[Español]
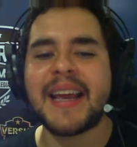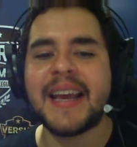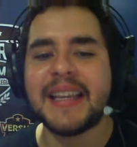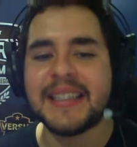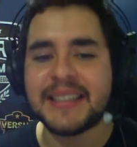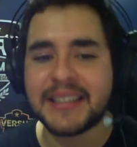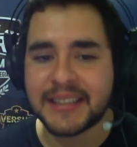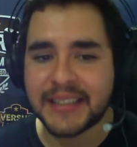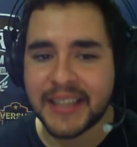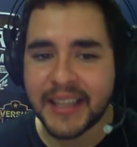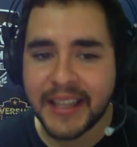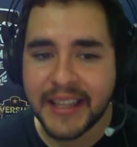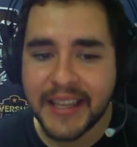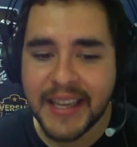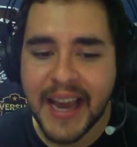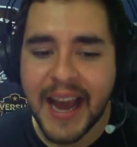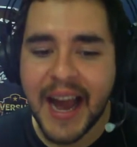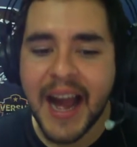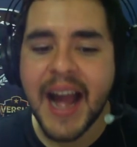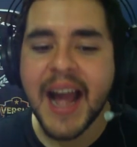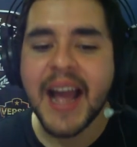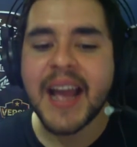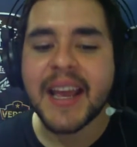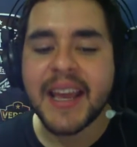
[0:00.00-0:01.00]
este
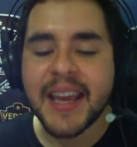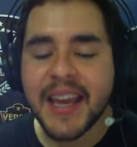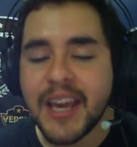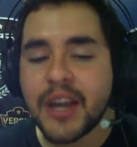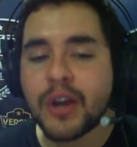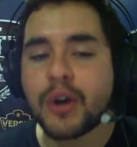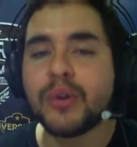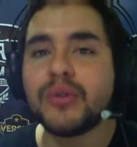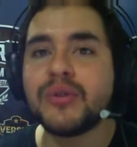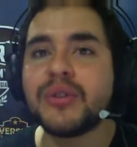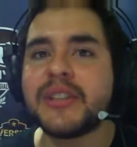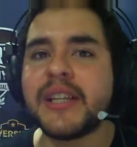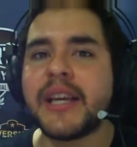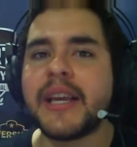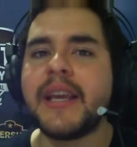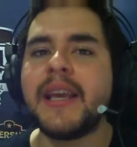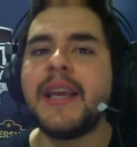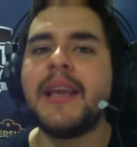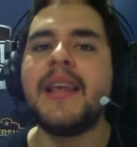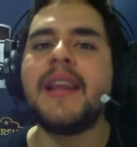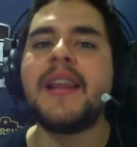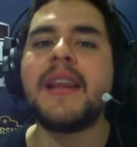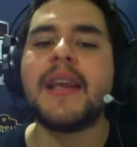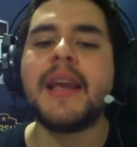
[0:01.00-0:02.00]
día y
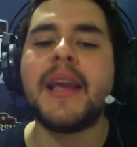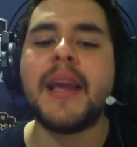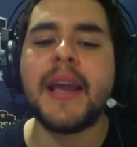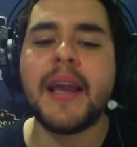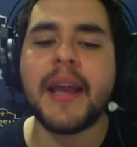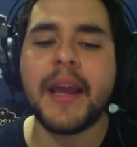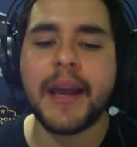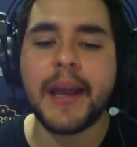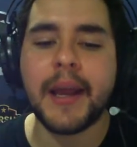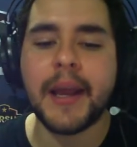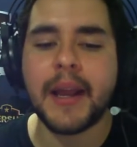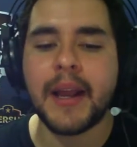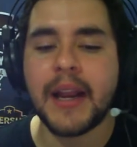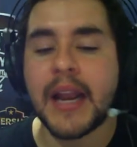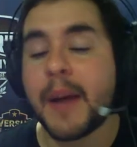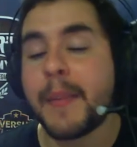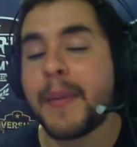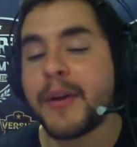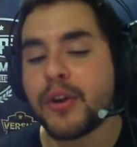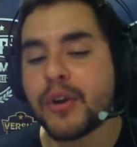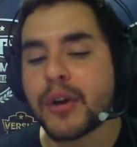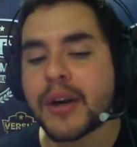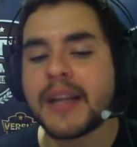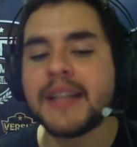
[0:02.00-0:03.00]
conseguir eh, la
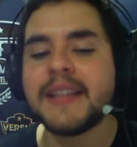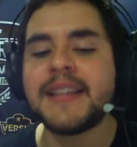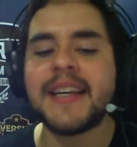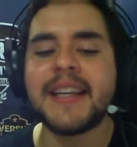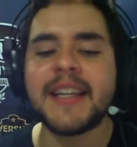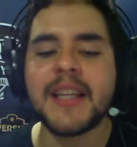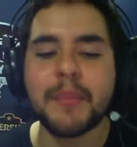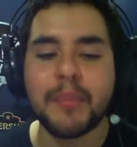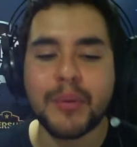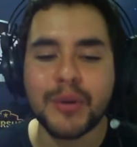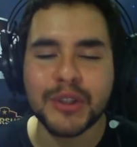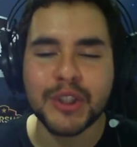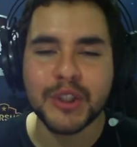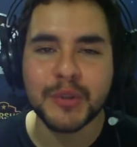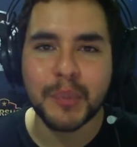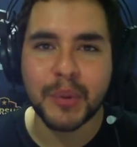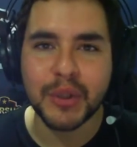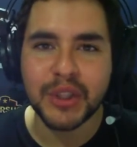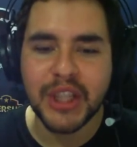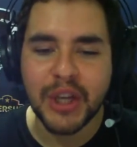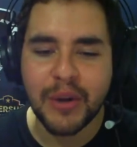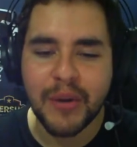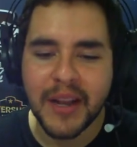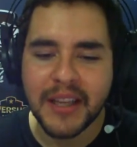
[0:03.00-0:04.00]
mayor cantidad de puntos
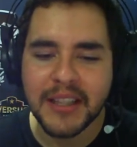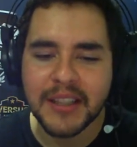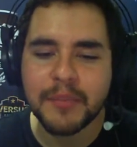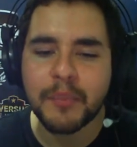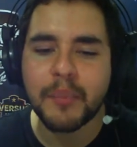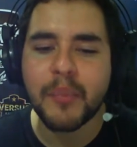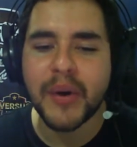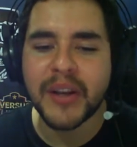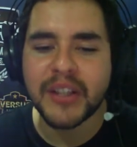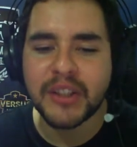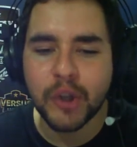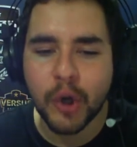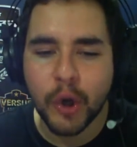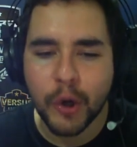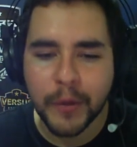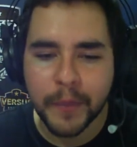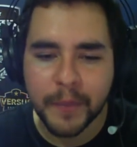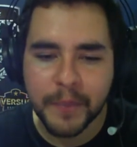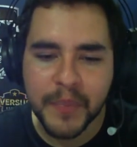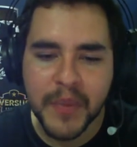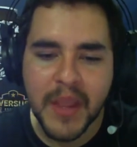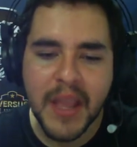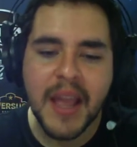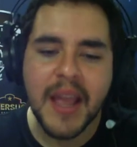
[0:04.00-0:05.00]
posibles? Pues
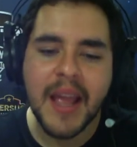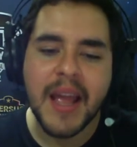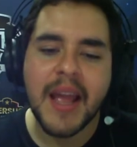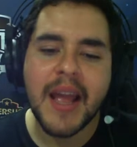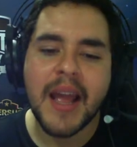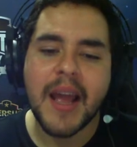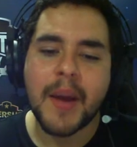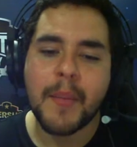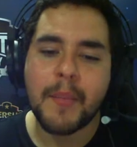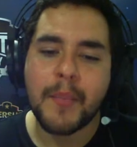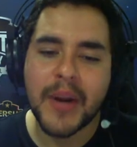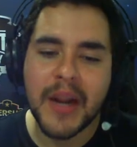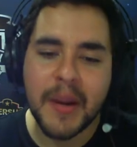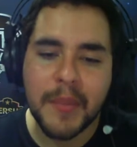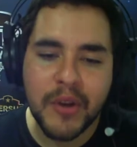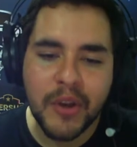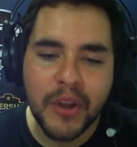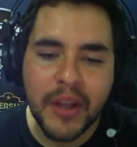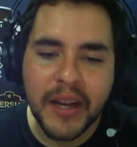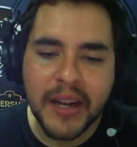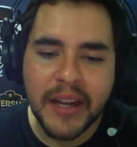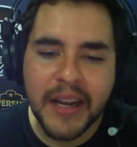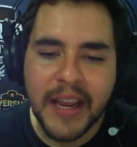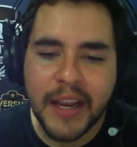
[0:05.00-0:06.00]
son premio
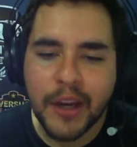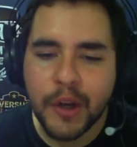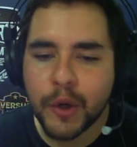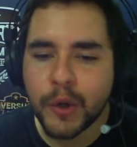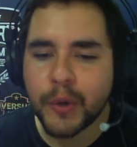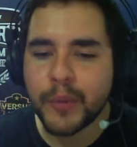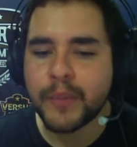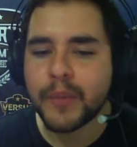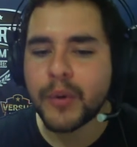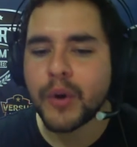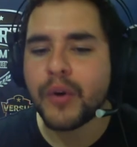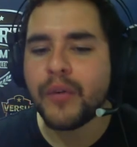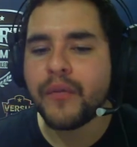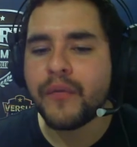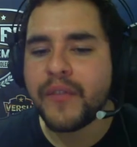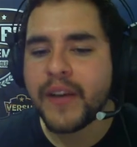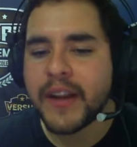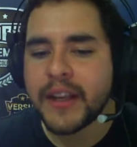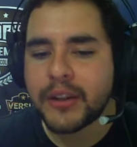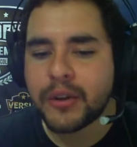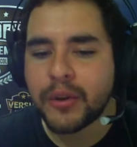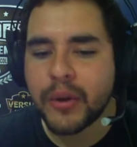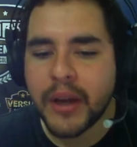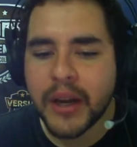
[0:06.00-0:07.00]
de reino,
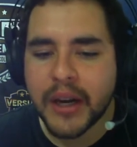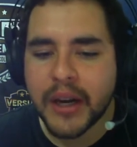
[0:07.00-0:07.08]
conflicto de